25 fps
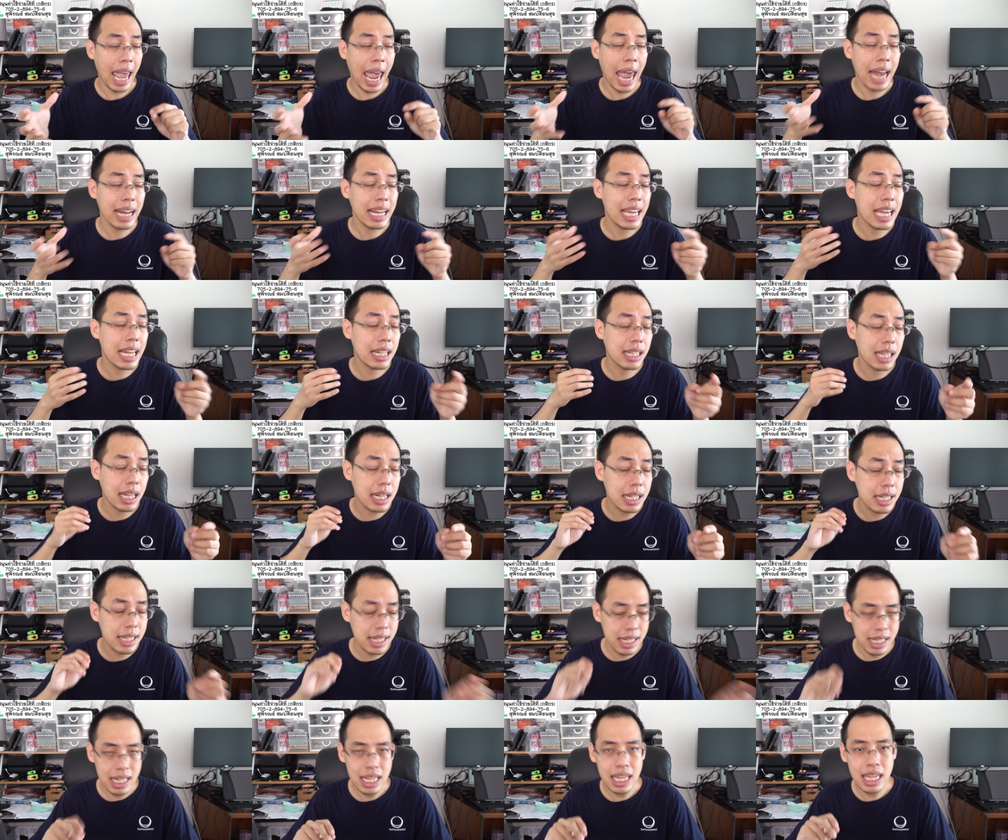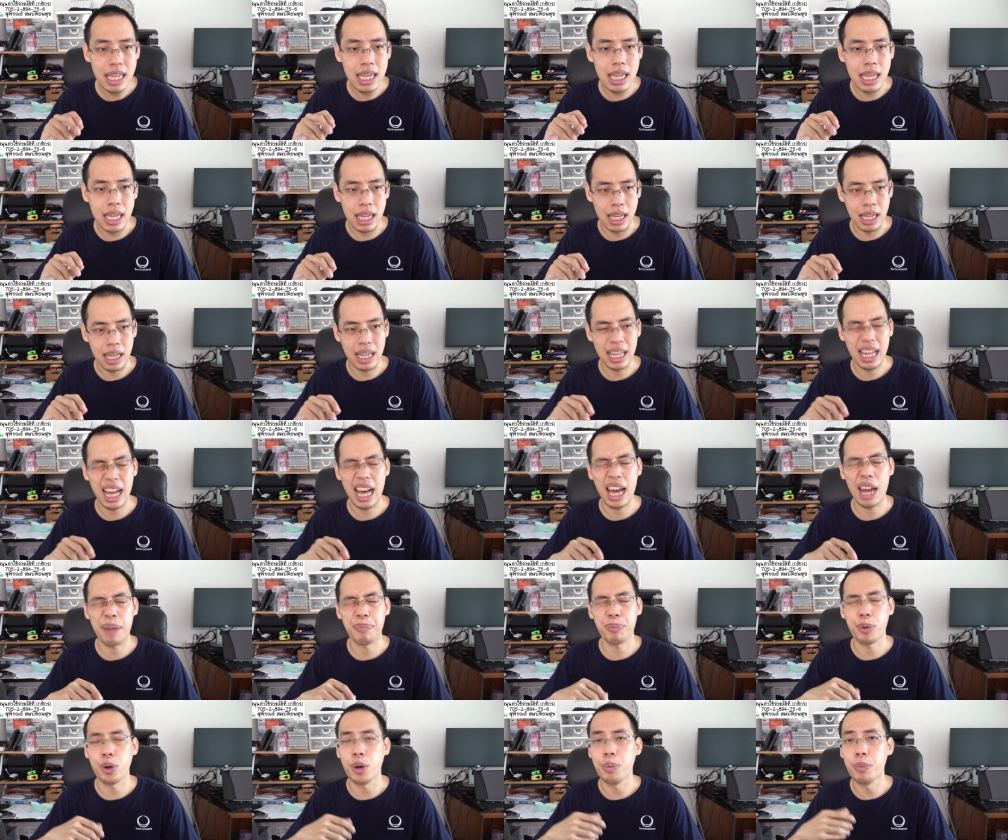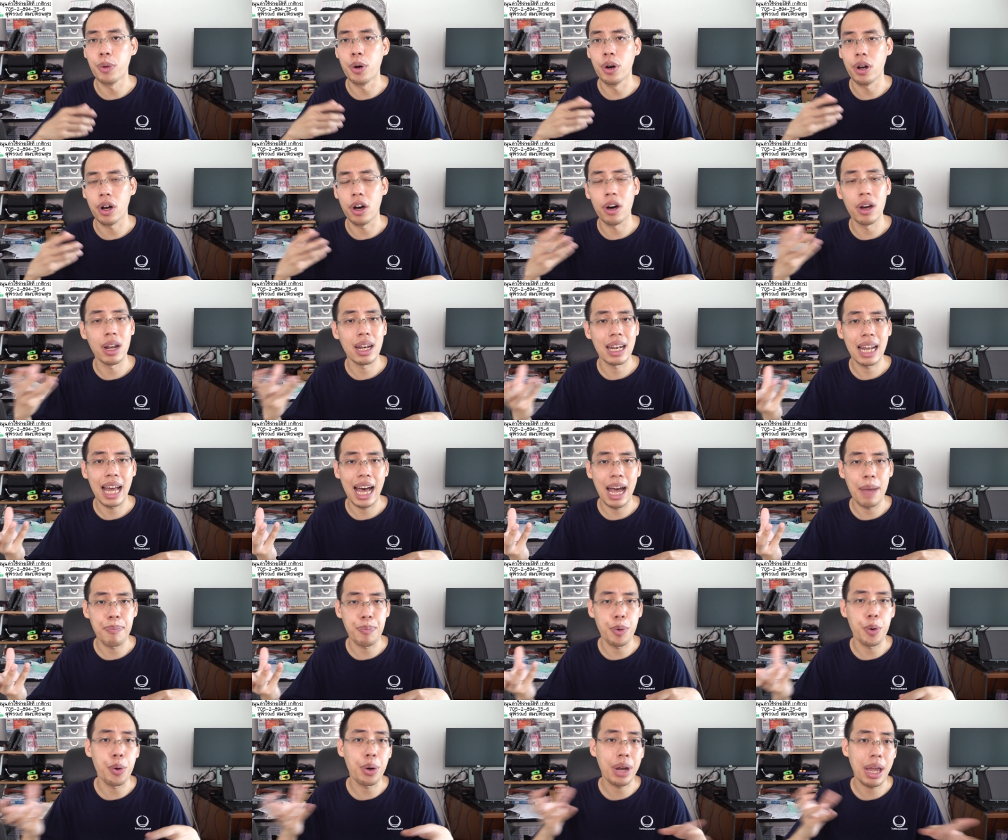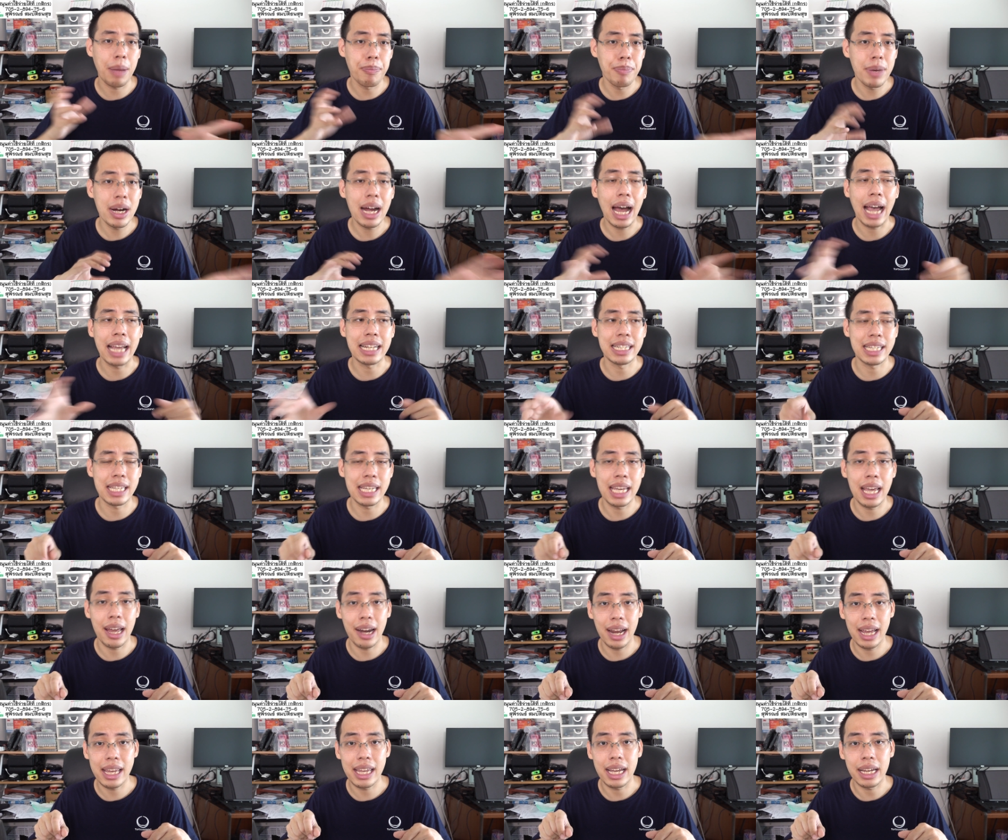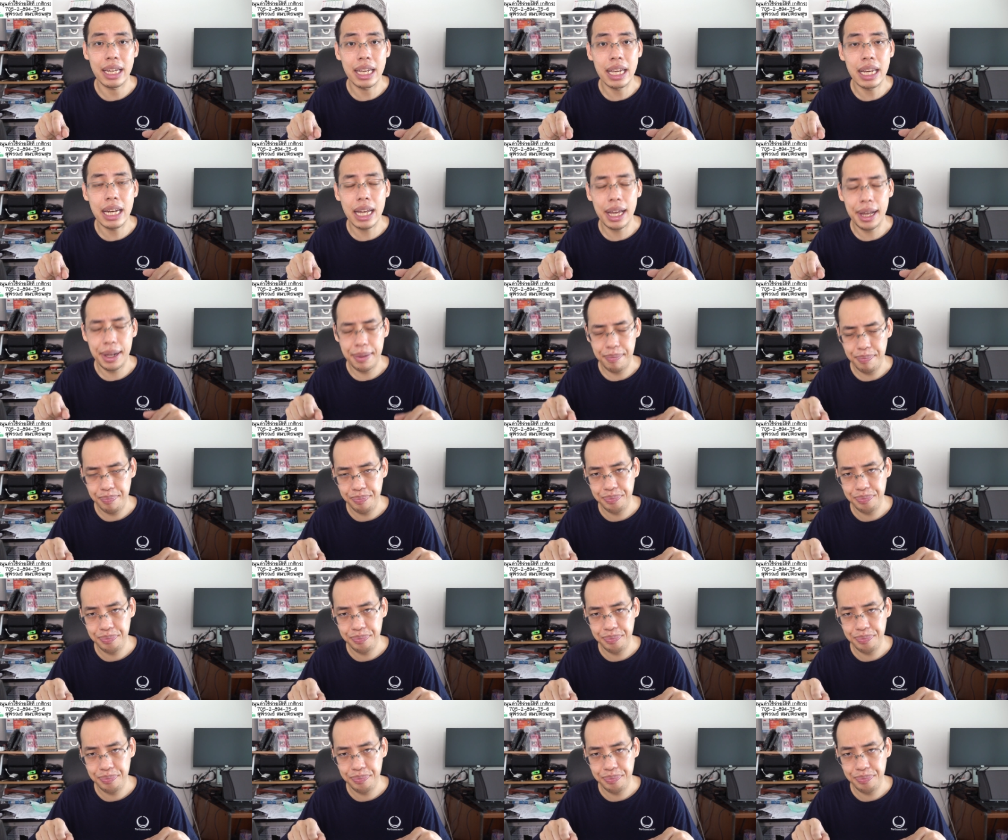แอดเอเจนซี่งานโปรโมทออนไลน์โปรแกรมเมอร์ไอทีอะไรอย่างนี้เนี่ย